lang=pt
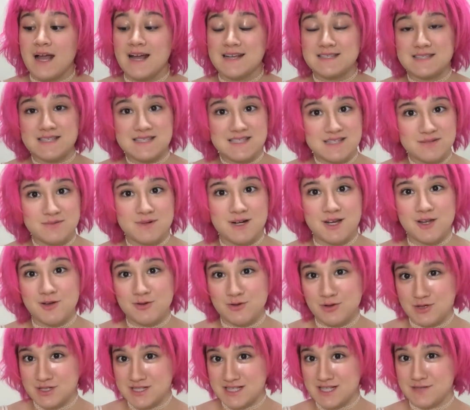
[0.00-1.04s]
Essa semana,
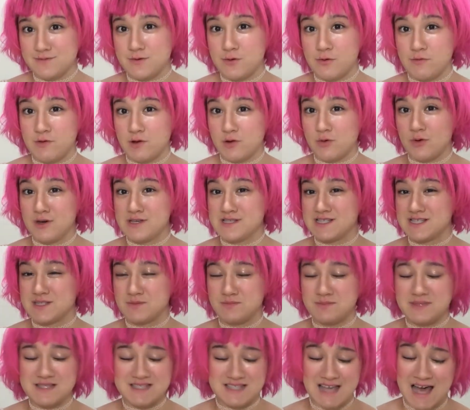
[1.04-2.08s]
inclusive, eu vi coisas
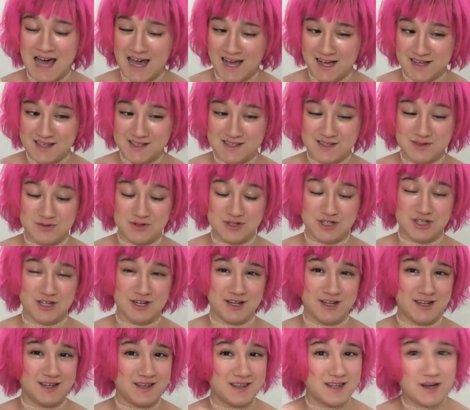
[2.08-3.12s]
bizarras que eu
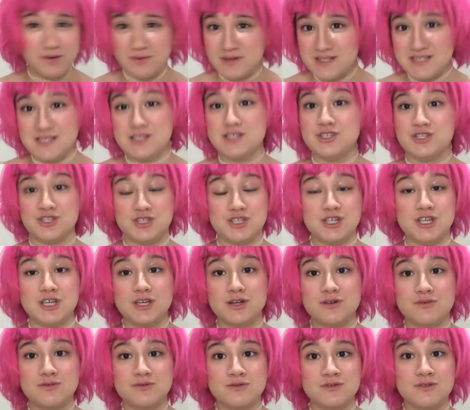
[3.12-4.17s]
achei que não
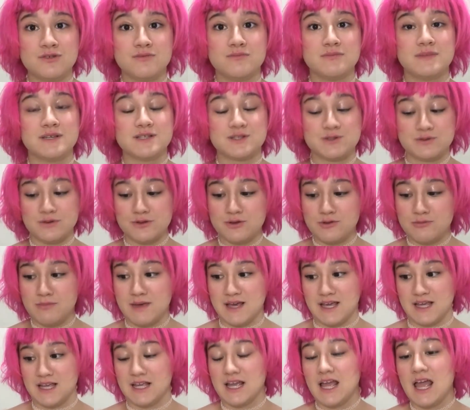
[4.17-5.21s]
existiam, mas tudo
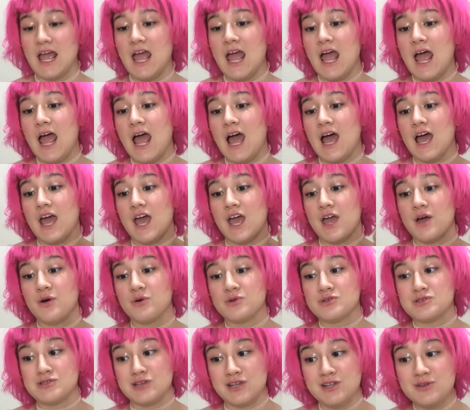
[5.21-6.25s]
bem.
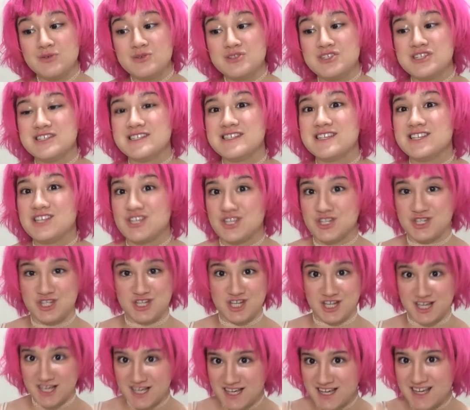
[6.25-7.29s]
Eu só não
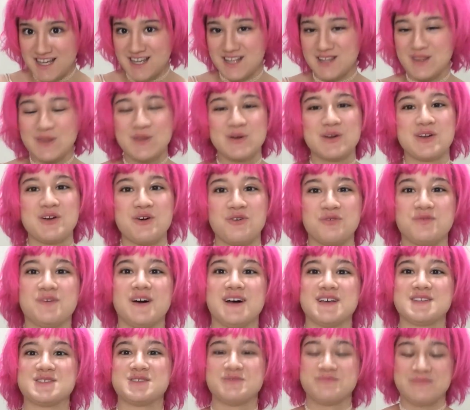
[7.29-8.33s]
desisti do que eu
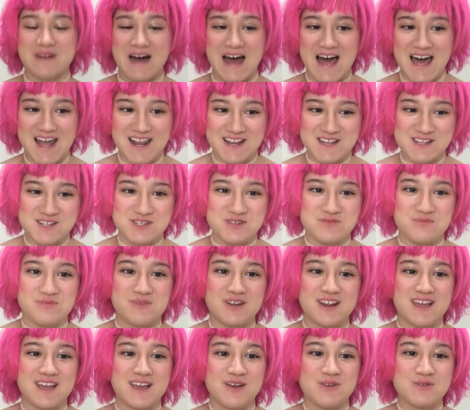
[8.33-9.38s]
faço parte
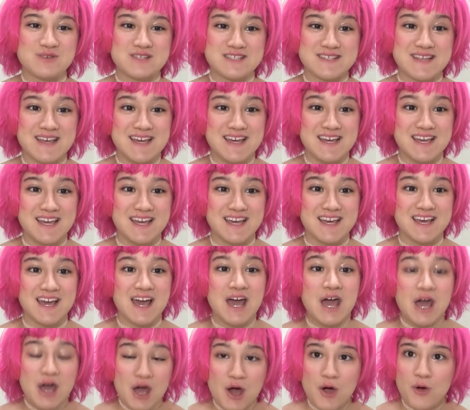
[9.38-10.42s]
porque eu sei que
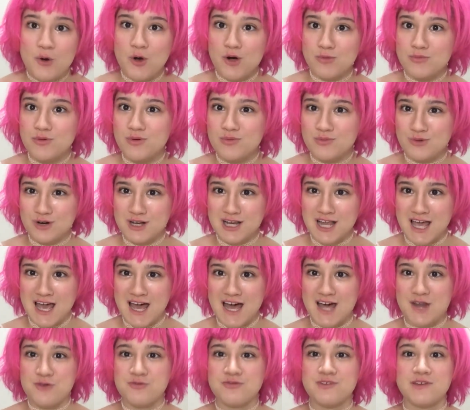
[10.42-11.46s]
como
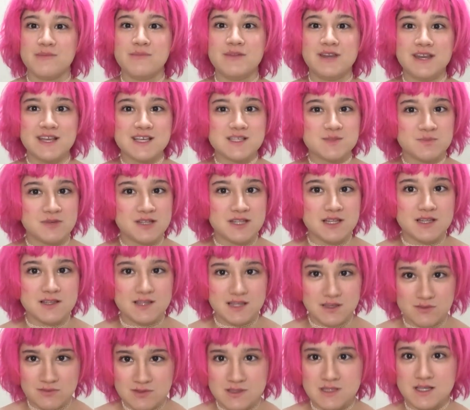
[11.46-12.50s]
mulher, o feminismo ainda
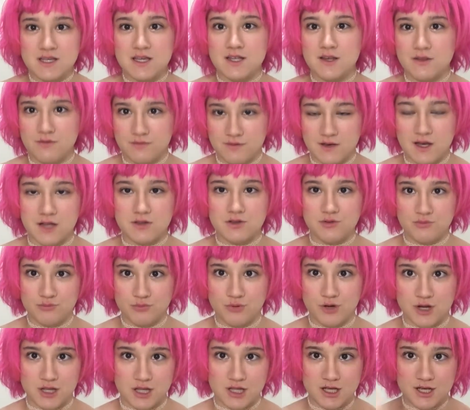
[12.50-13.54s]
tem um significado
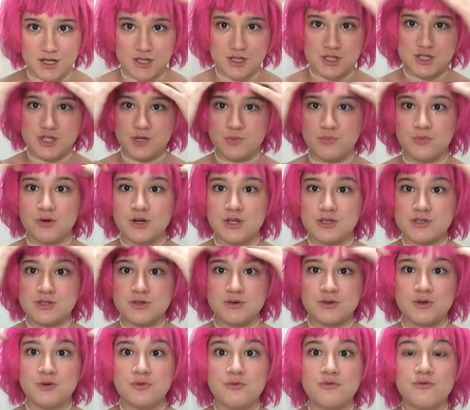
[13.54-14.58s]
importante, por isso
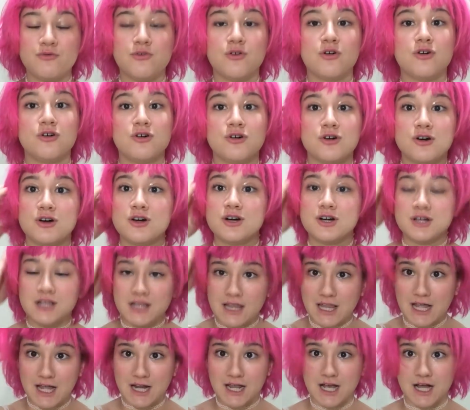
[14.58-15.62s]
eu não vou
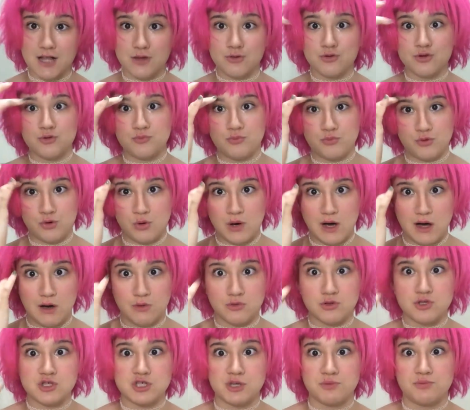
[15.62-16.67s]
largar tudo pro
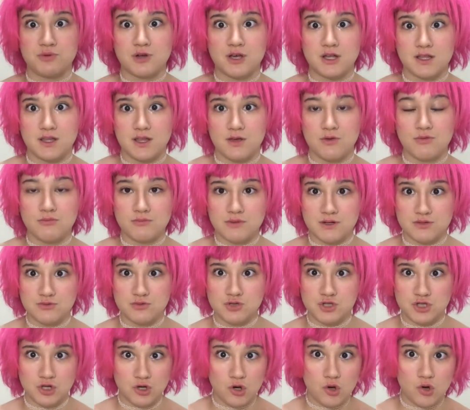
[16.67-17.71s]
alto só porque tem um bando
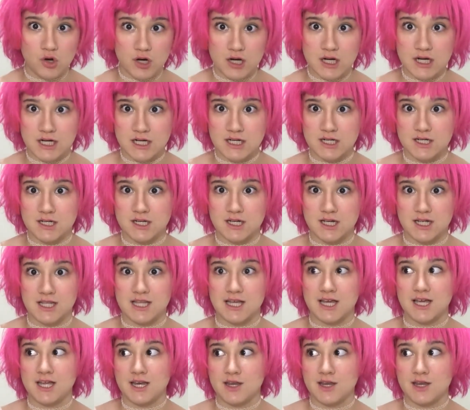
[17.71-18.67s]
de louca que tá